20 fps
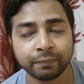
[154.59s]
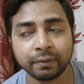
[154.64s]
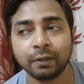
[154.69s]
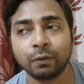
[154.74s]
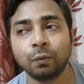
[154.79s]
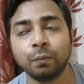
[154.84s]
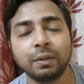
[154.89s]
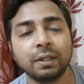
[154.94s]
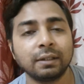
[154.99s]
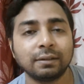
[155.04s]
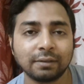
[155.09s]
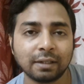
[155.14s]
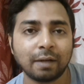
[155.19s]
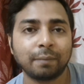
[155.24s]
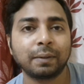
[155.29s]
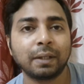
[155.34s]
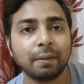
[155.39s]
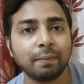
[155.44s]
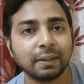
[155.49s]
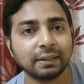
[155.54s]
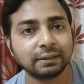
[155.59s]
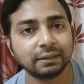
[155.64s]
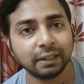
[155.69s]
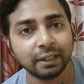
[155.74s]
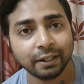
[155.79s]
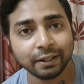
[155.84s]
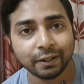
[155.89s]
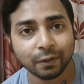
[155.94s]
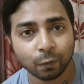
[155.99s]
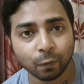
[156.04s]
যে তুমি জাস্ট নামকে বাঁচতে
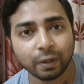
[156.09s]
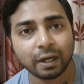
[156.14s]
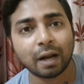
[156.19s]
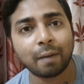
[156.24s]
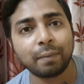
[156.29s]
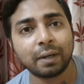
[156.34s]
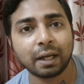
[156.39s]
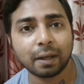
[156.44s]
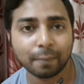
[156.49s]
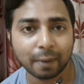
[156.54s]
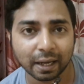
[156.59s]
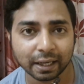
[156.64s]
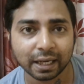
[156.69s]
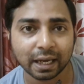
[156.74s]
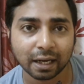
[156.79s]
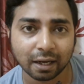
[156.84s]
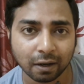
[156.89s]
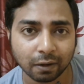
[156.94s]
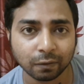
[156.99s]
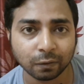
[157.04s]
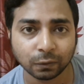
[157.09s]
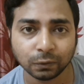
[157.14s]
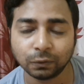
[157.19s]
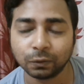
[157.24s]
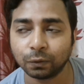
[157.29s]
ওই নামটাকে ভাঙিয়ে খাওয়ানোর